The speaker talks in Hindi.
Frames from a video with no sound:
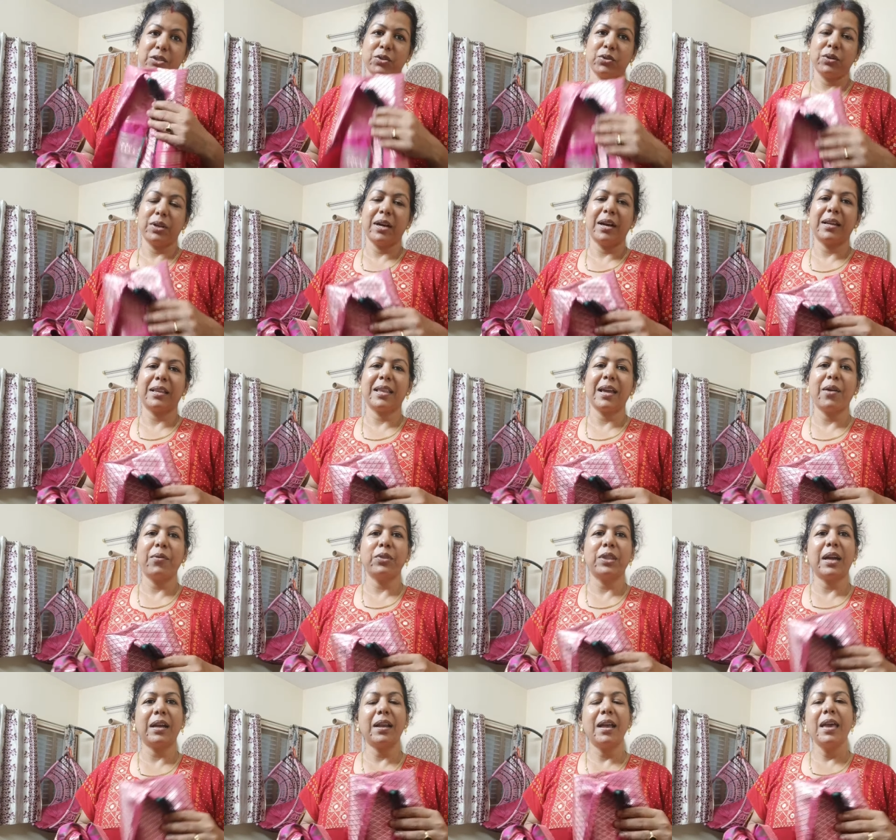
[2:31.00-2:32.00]
जो घर था
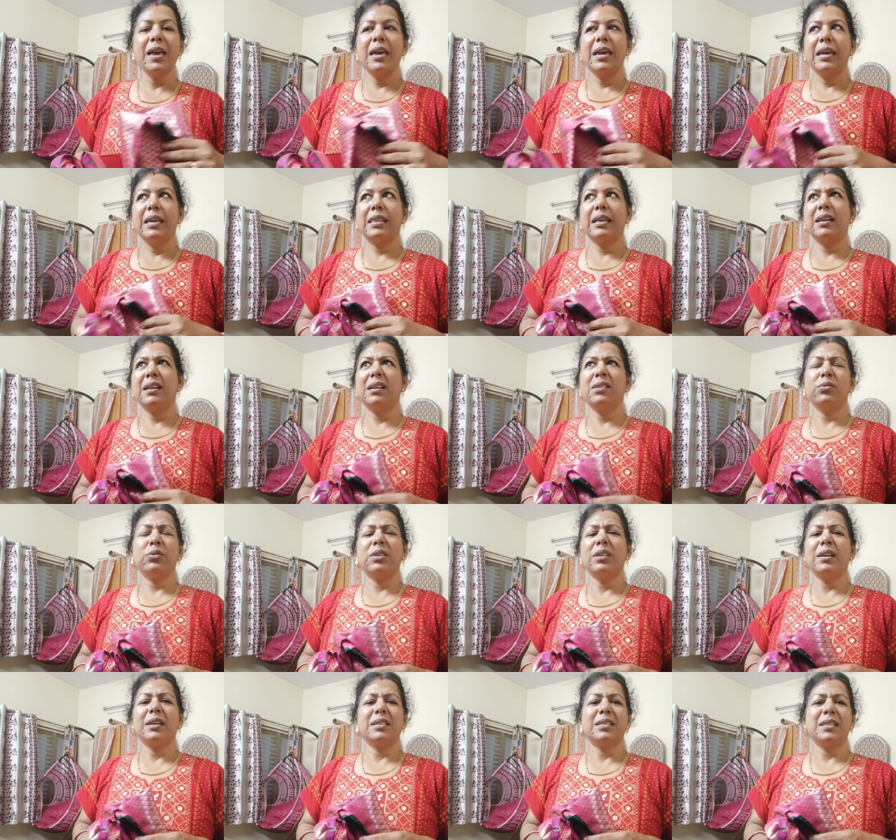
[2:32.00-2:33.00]
उधर इधर
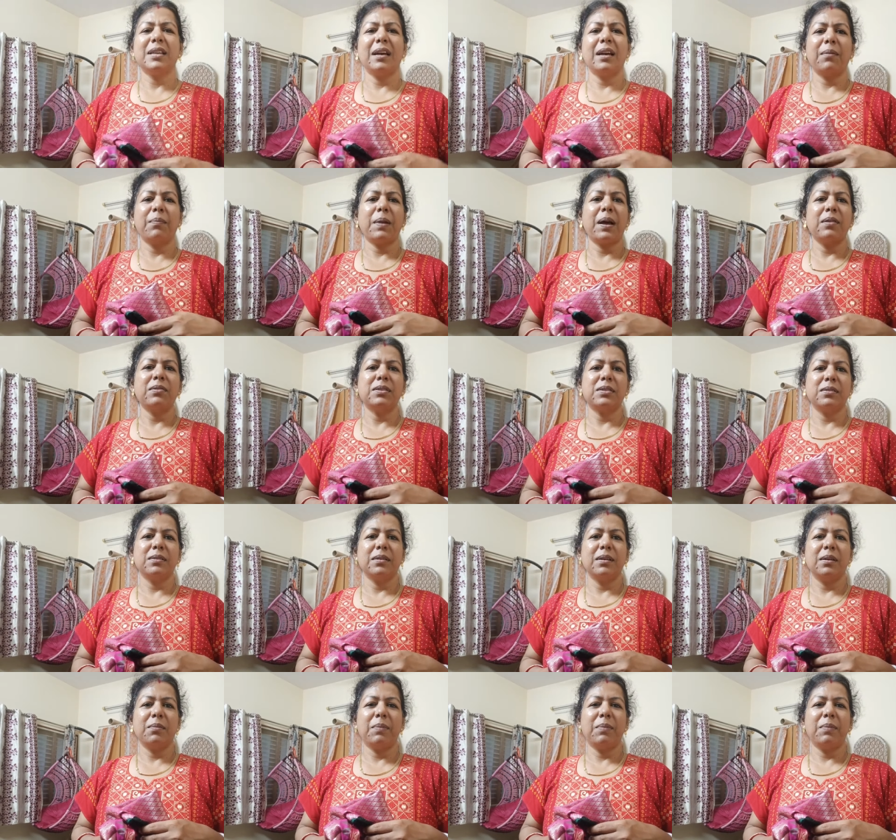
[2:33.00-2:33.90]
उतना अच्छा ब्लाउज़